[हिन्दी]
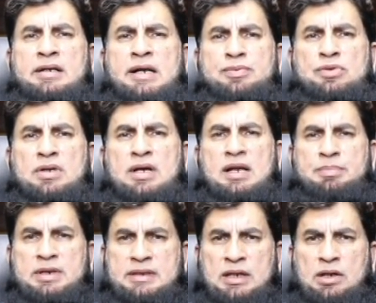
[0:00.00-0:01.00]
कप्स को लगाना
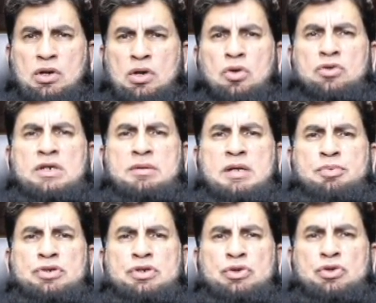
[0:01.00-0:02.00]
पड़ता है और जब ये
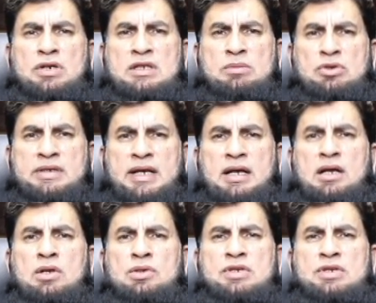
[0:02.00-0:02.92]
प्रोसीड्यूर खत्म होता है